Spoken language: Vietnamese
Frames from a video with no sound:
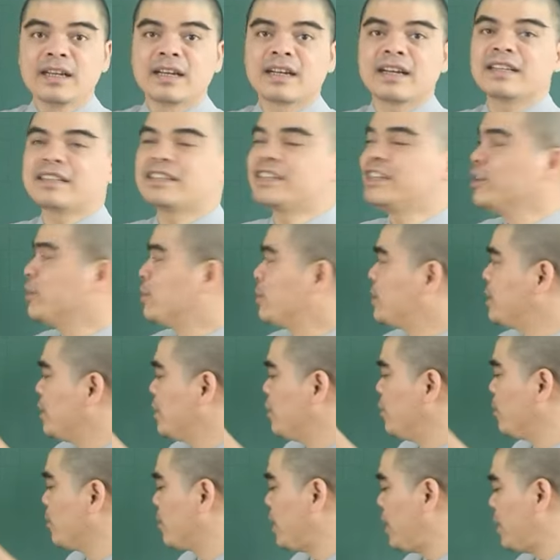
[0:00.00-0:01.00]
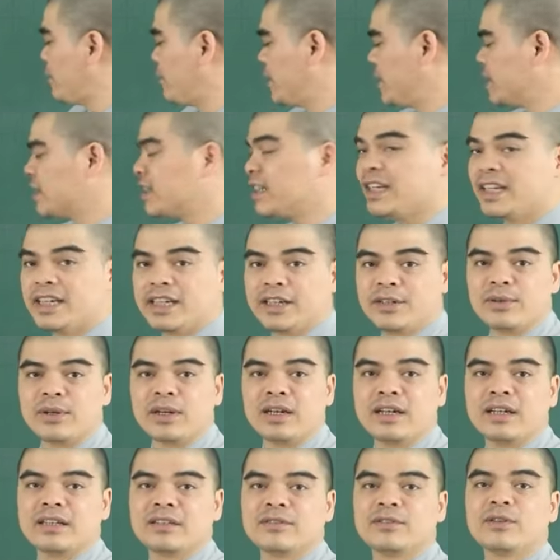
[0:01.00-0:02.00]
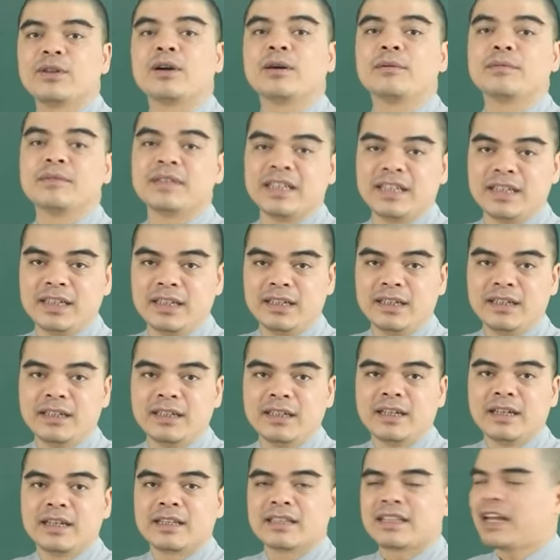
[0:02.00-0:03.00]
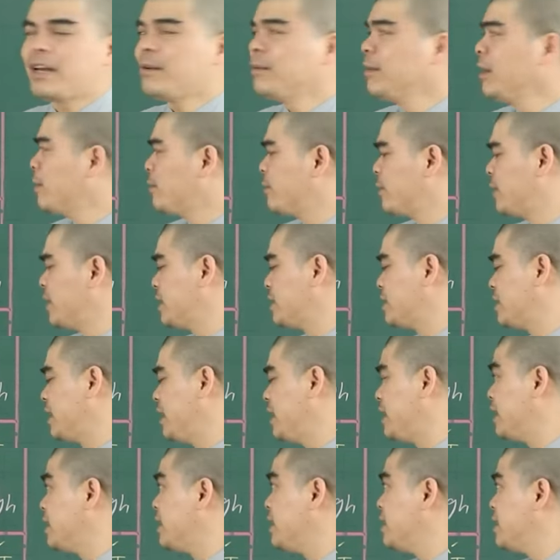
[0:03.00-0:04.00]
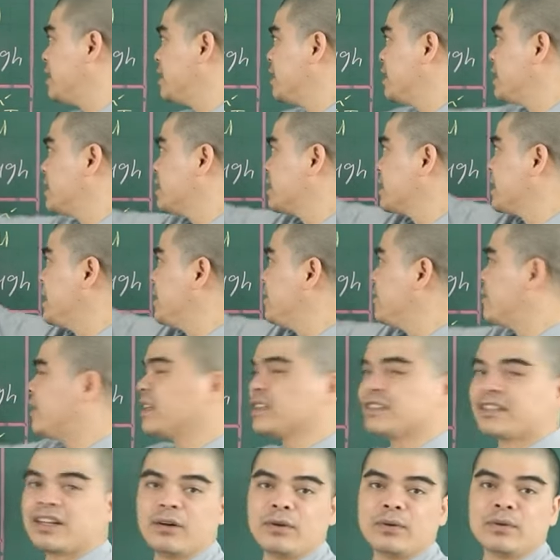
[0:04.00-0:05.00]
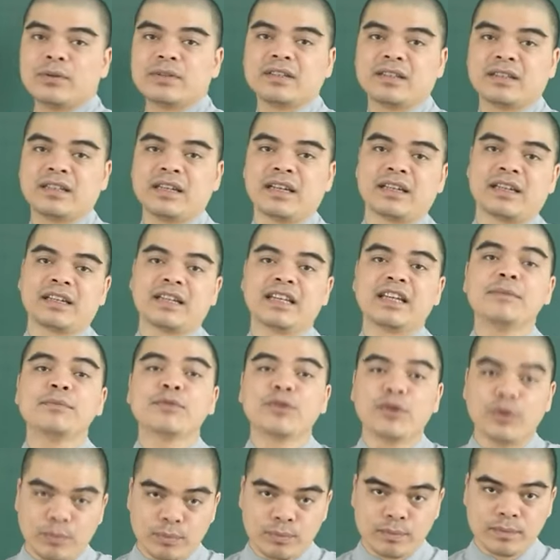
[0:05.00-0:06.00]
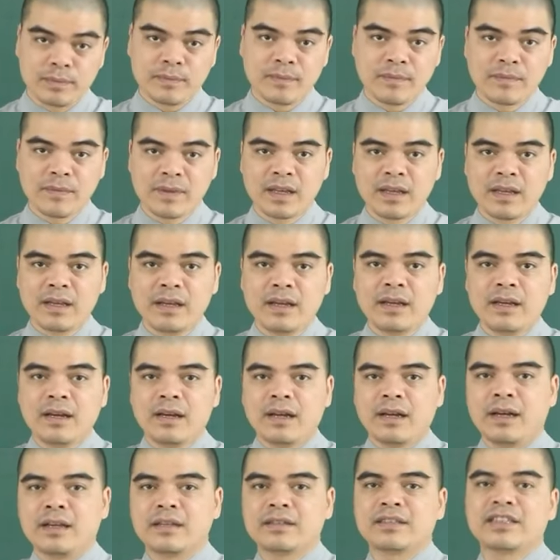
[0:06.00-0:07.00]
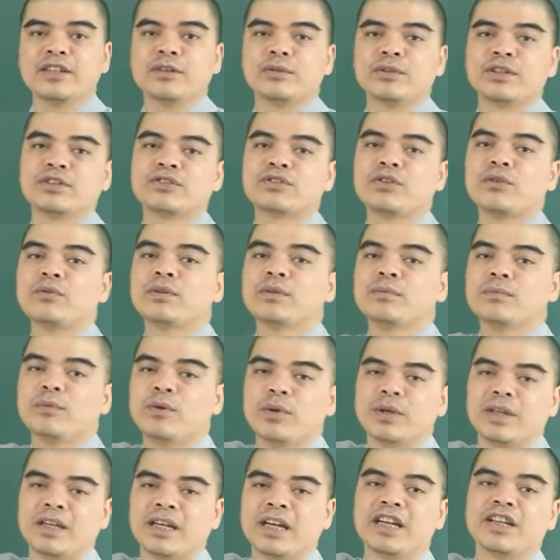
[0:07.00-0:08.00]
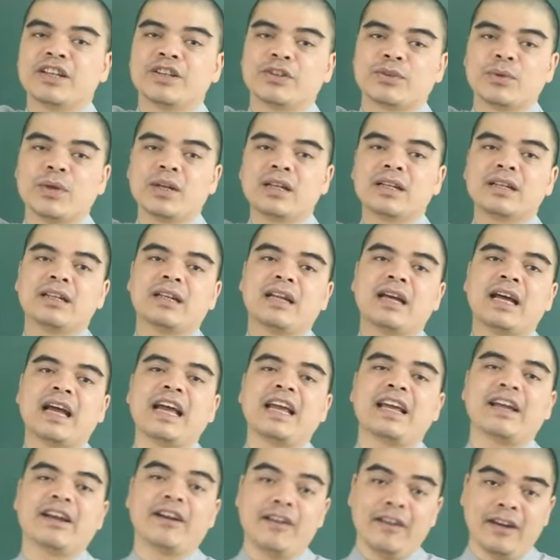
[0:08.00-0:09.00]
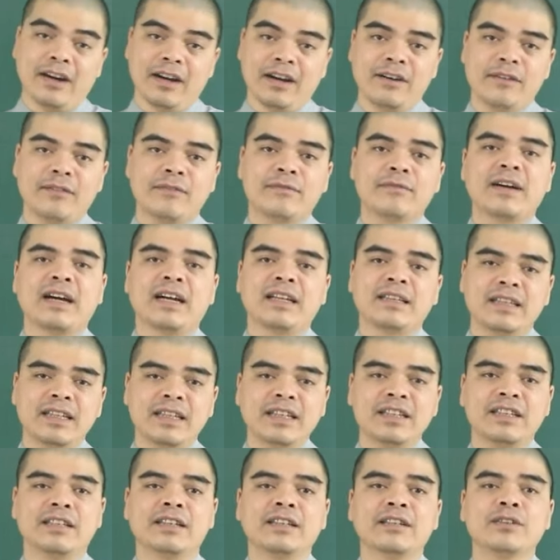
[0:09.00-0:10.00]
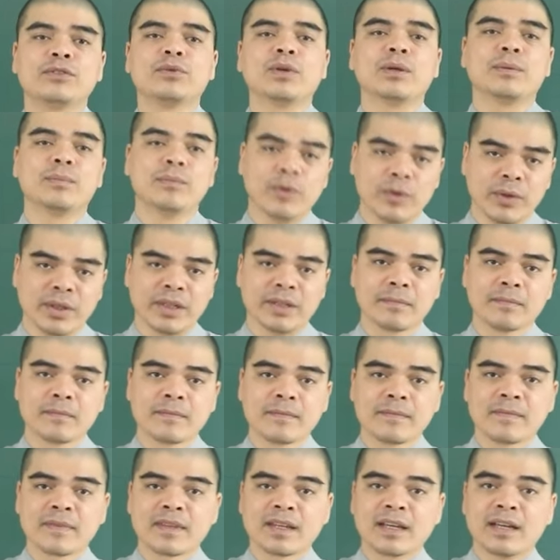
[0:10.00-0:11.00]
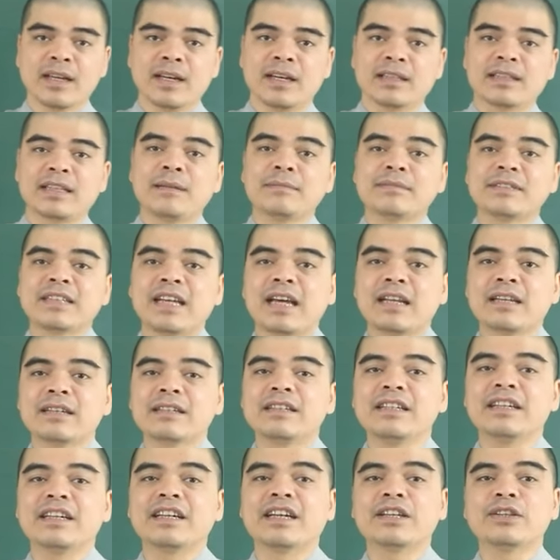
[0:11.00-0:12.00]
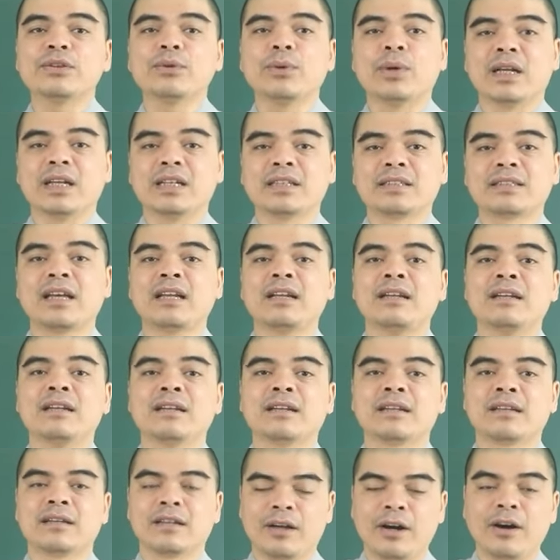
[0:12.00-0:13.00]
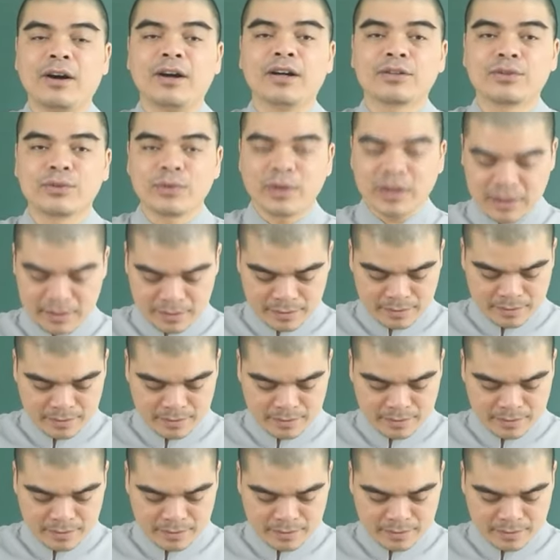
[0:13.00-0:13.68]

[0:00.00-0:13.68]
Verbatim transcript: Ngày xỉu thì nó lục hợp với tí đúng không ạ? Lục hợp với tí, tam hợp với tỵ, tỵ và dậu trở thành kim cục. À, xỉu thì xung với mùi hình tuất, hại ngọ, phá thìn, tuyệt mùi. Tam sát kỵ đến tuổi là dần, ngọ, tuất.